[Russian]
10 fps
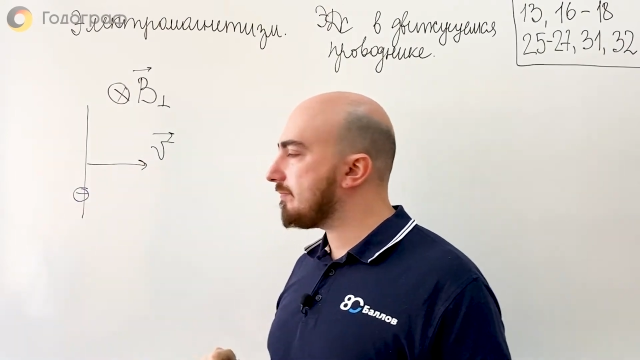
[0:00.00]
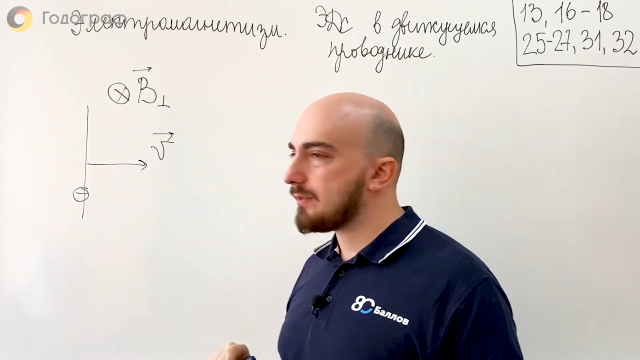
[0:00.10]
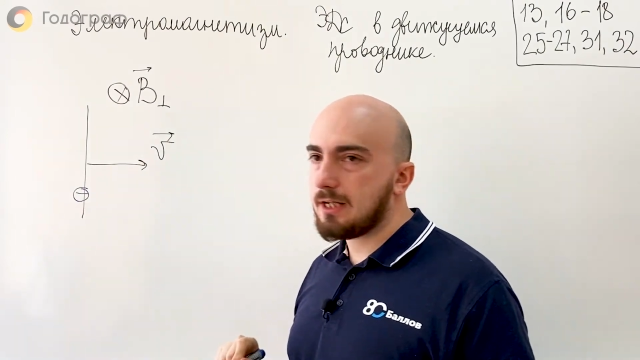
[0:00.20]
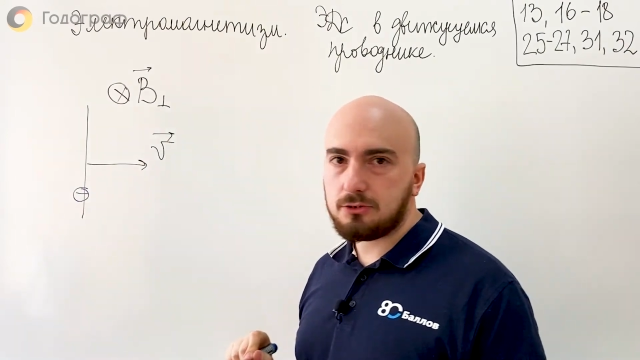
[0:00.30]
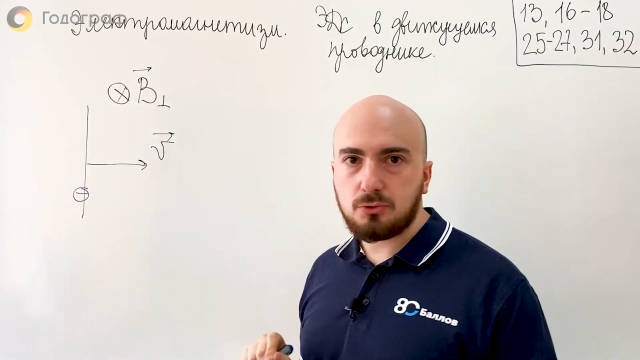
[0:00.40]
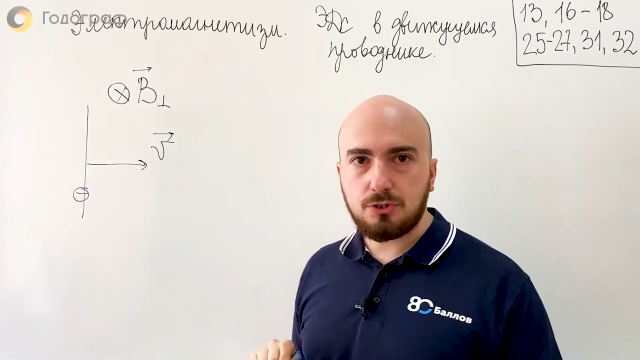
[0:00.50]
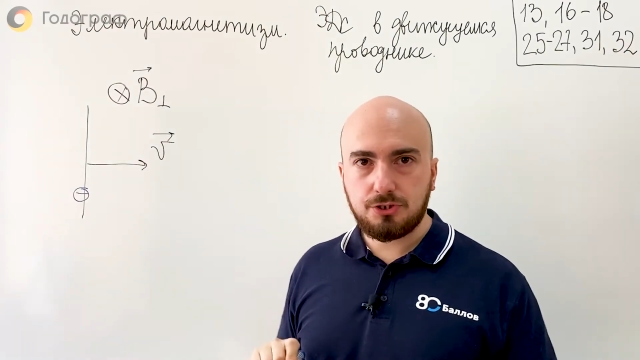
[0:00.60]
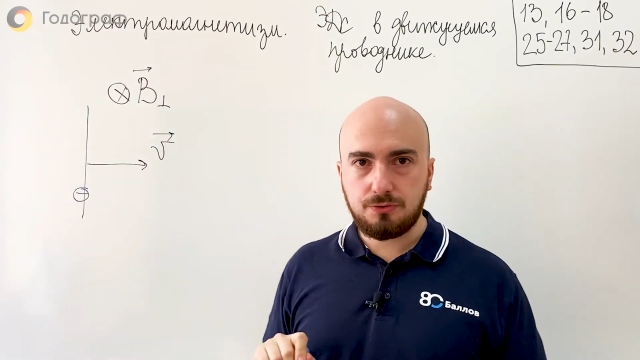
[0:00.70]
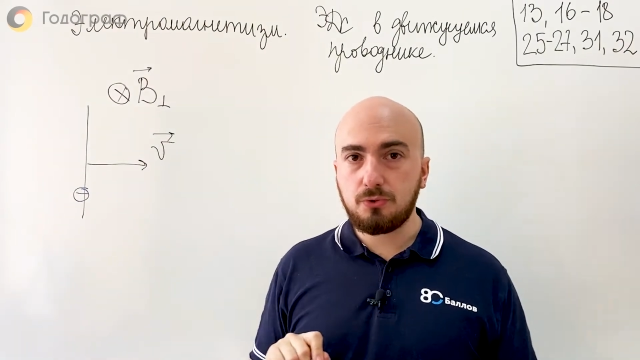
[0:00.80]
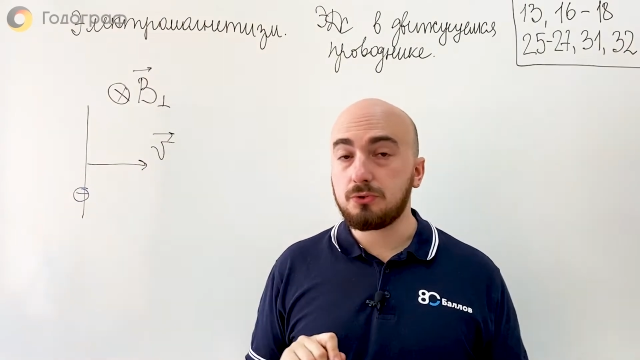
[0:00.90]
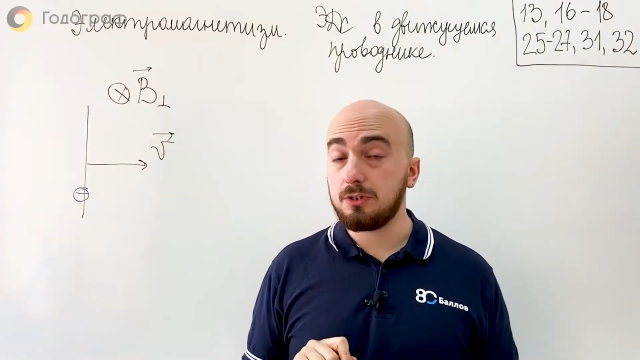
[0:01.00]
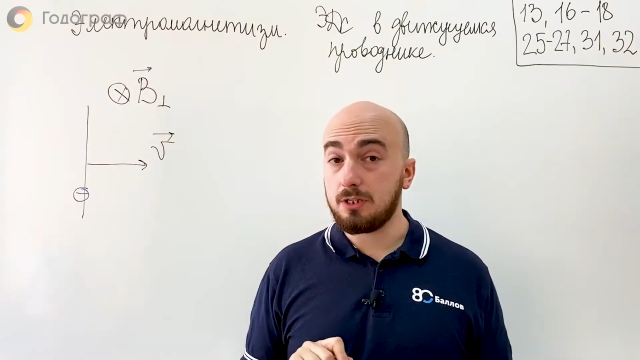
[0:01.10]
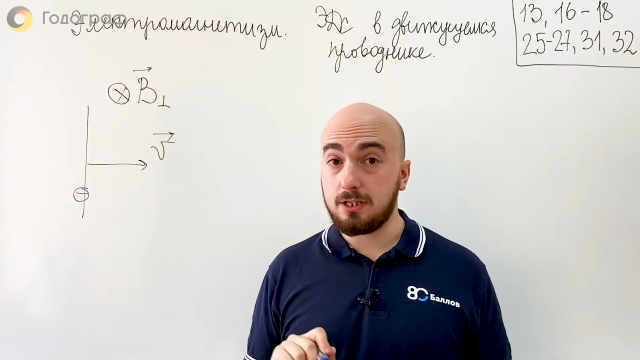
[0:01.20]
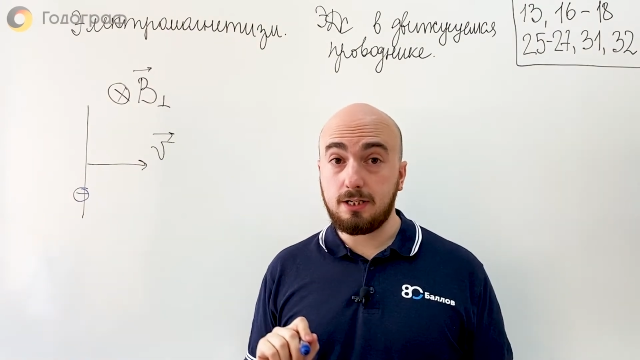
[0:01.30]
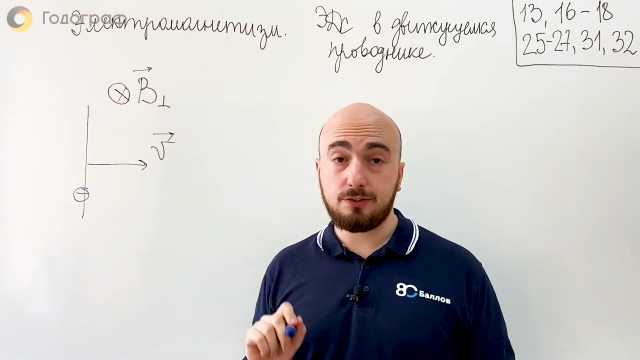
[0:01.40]
который живет на
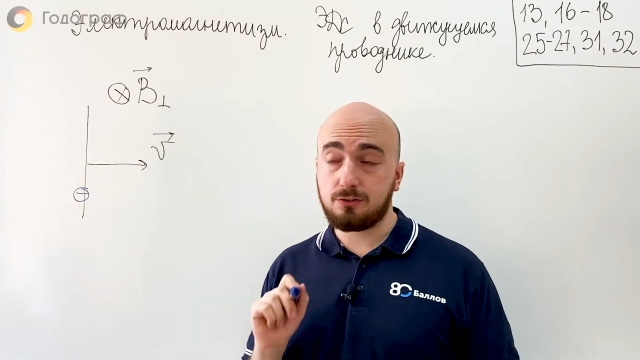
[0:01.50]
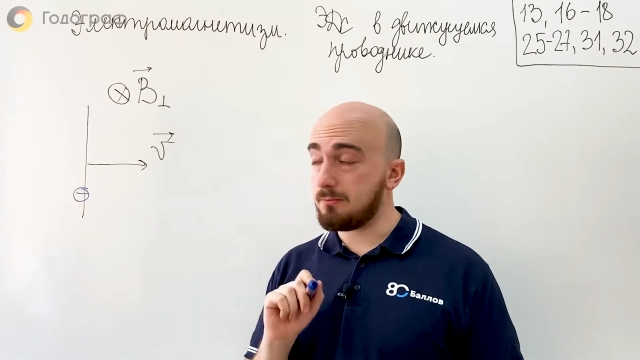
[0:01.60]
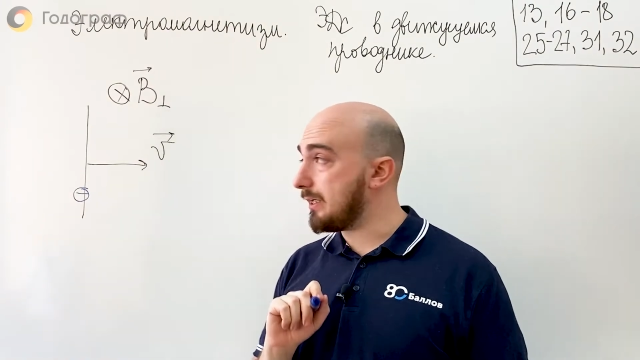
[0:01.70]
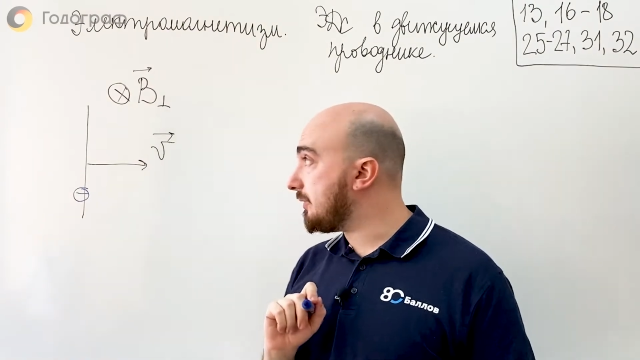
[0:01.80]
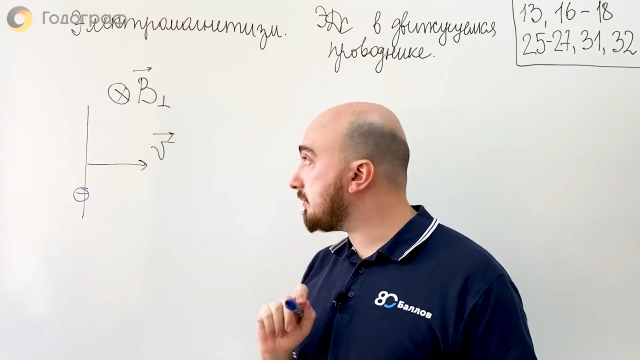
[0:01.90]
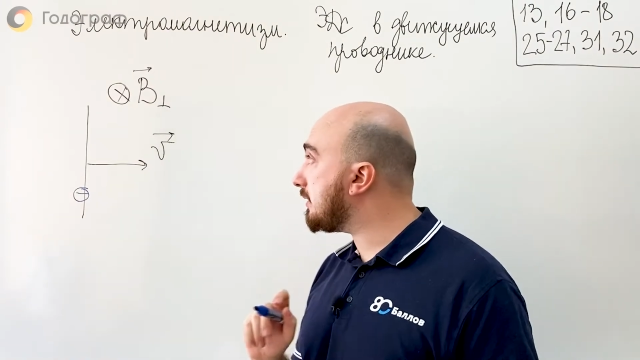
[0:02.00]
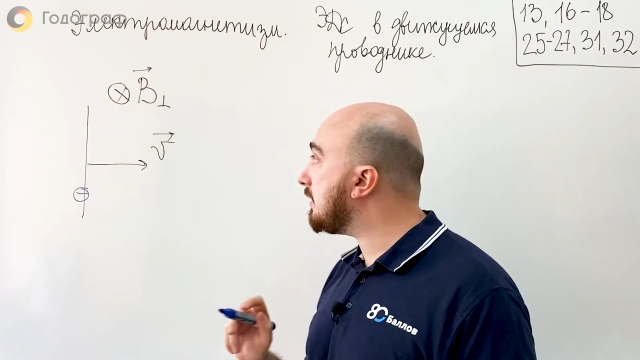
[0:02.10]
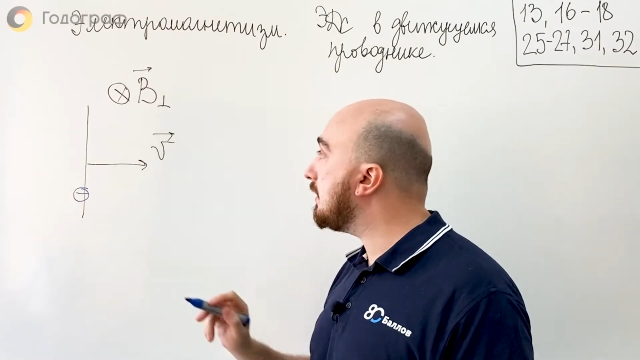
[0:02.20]
крыле самолета,